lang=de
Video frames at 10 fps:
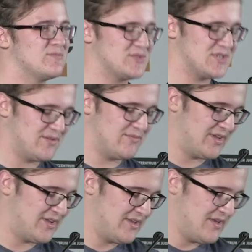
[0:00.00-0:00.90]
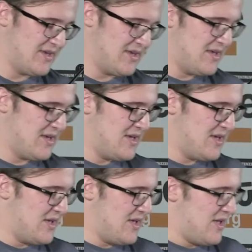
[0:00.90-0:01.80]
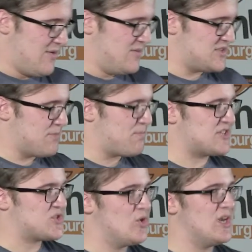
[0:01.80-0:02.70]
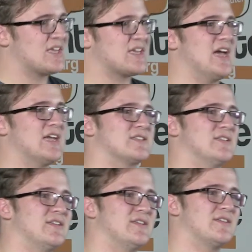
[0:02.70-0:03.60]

Muslime. Wir sind Persönlichkeiten,